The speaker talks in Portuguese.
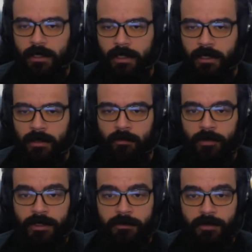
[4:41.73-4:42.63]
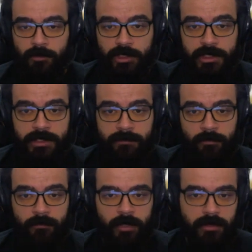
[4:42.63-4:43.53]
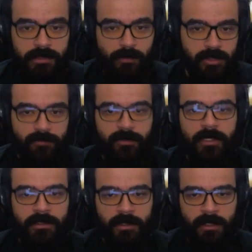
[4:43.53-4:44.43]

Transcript: E muita, muita gente se viu meio que desmotivada